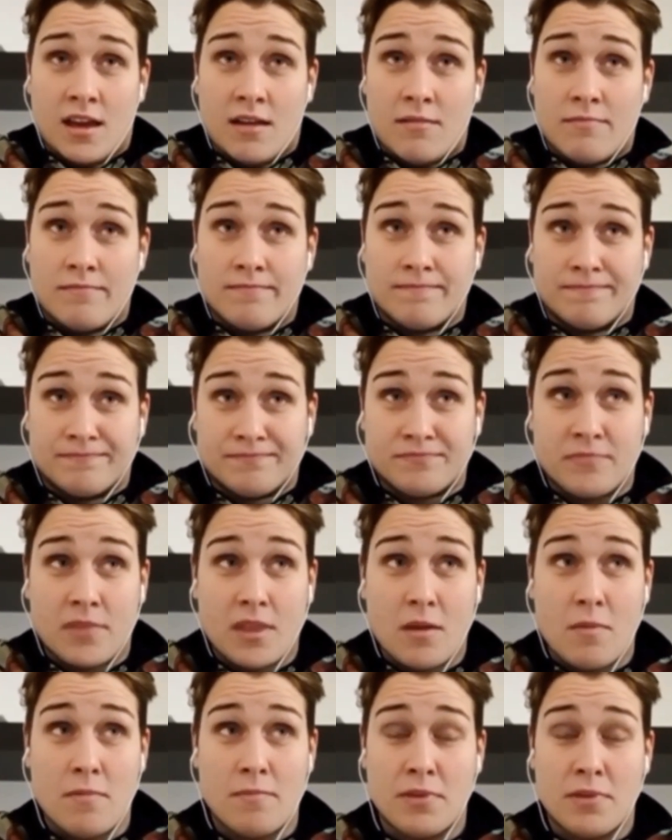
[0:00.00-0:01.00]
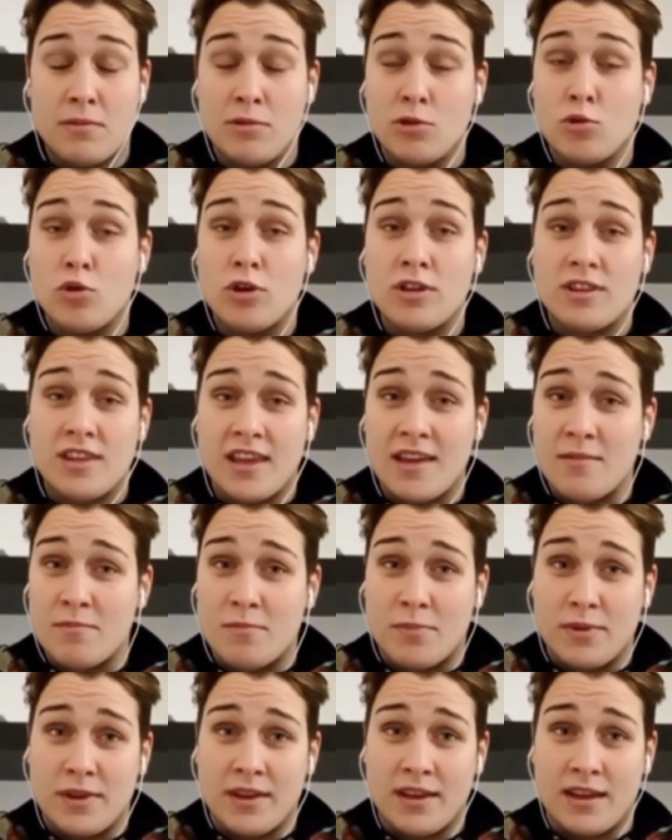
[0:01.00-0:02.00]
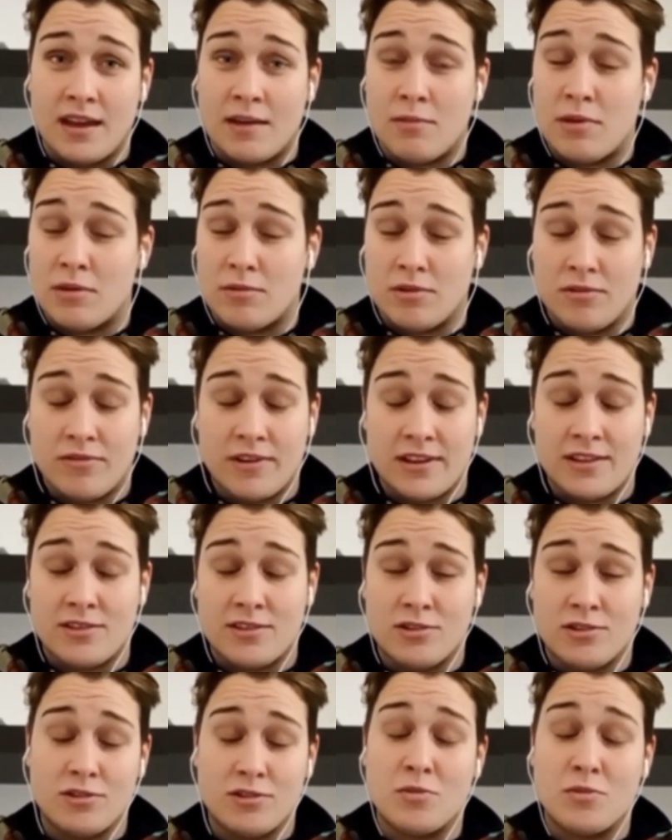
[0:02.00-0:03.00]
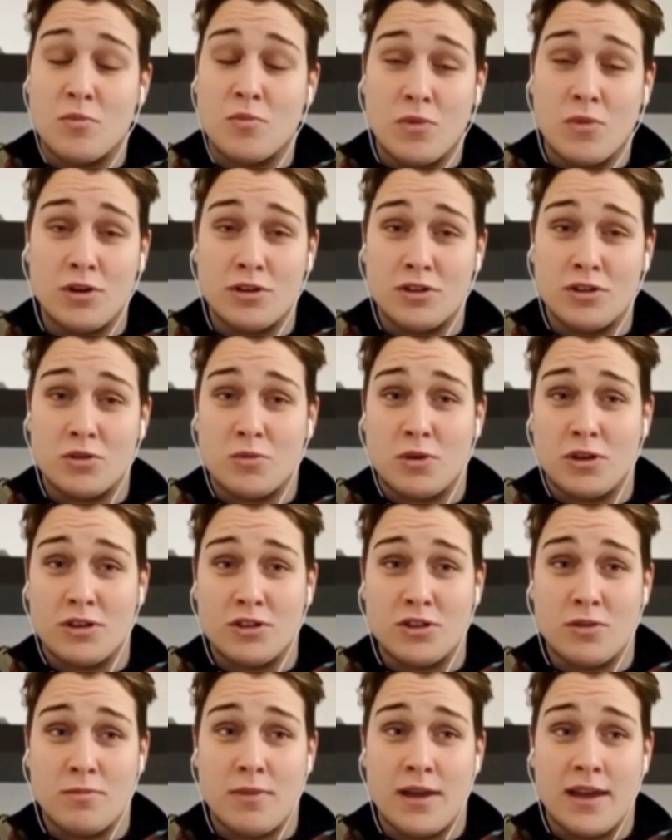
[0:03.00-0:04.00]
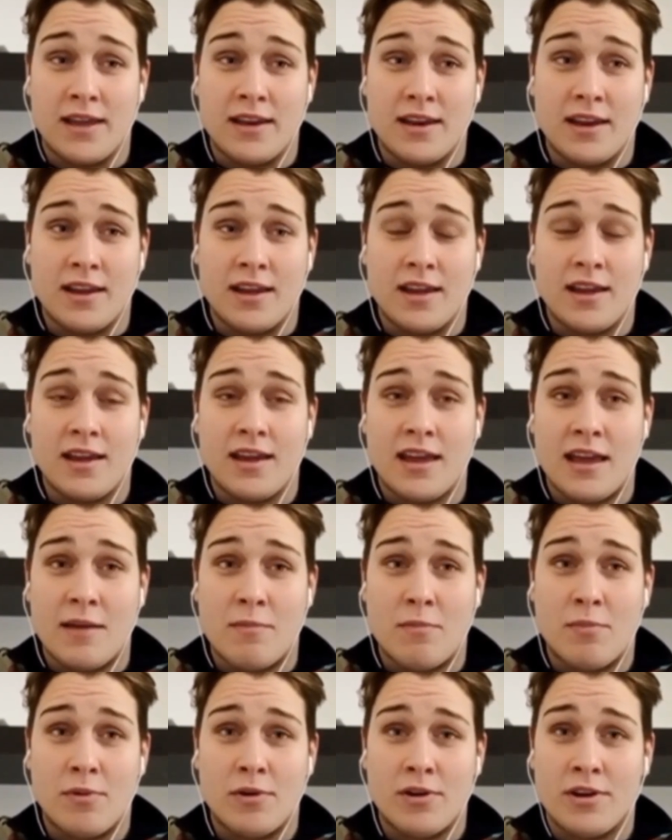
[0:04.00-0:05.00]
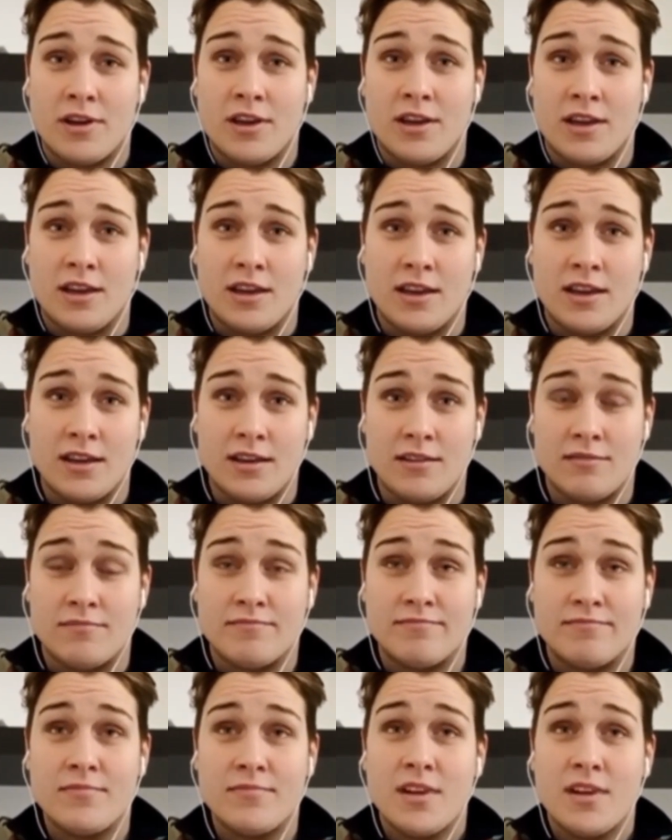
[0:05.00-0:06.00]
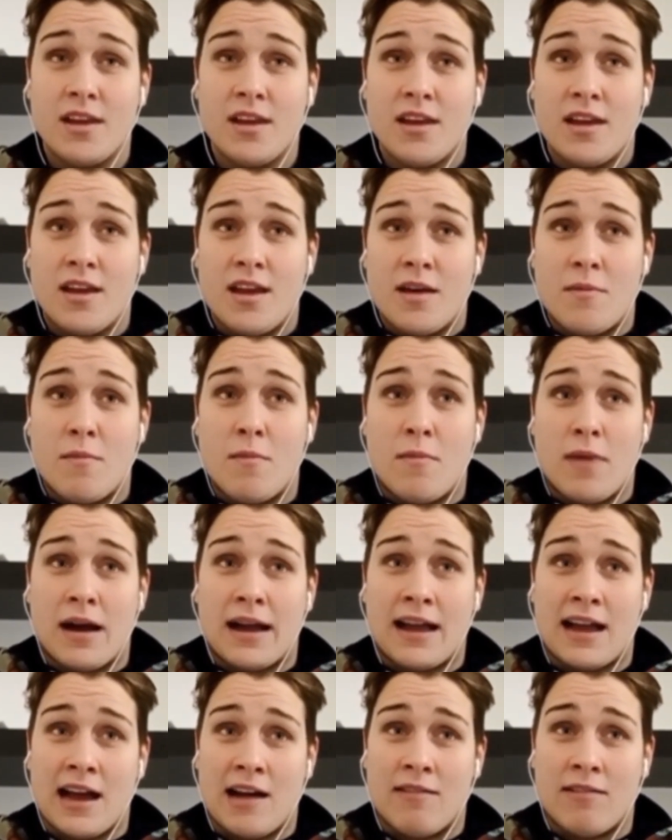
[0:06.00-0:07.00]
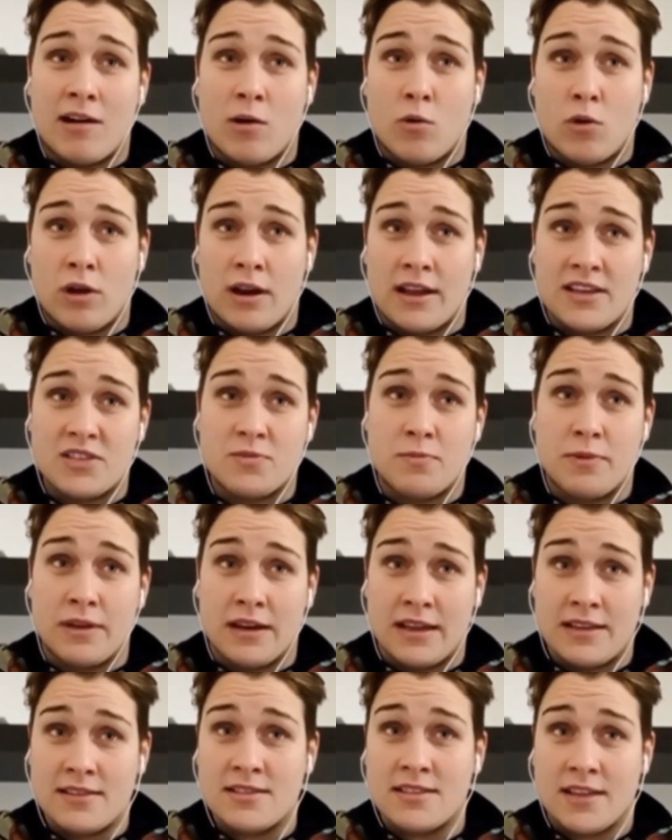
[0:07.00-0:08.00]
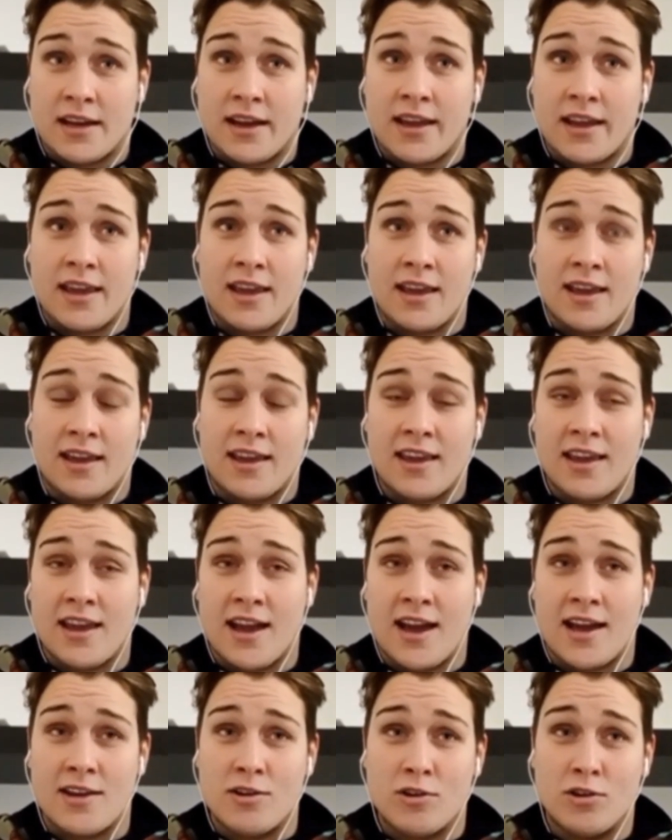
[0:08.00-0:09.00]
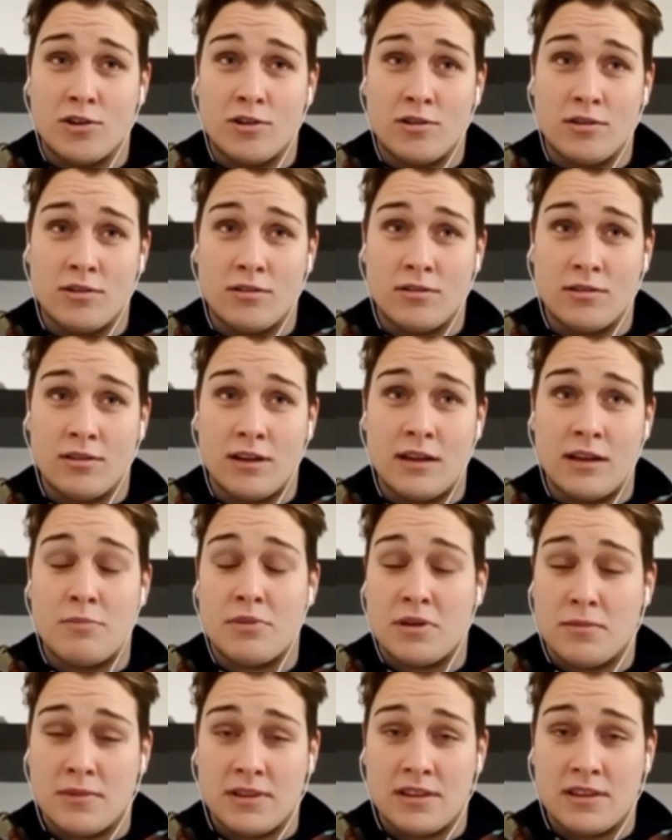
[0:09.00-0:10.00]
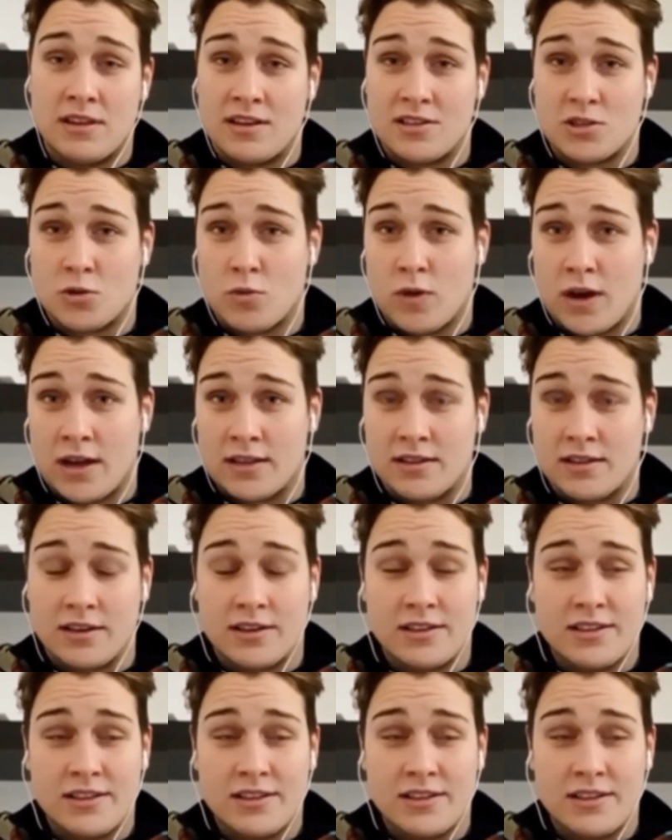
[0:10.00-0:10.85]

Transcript: Mh. Mm. Primi due tempi abbiamo fatto molto molto bene e poi mancava quella esperienza che, che hanno le prime tre squadre.